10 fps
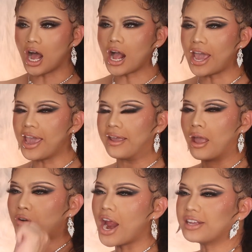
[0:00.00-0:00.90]
Okay,
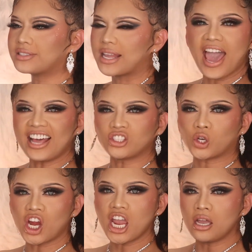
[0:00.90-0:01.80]
first
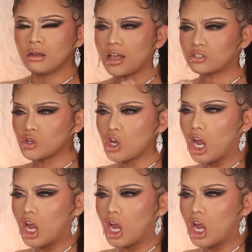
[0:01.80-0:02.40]
entry! Let's do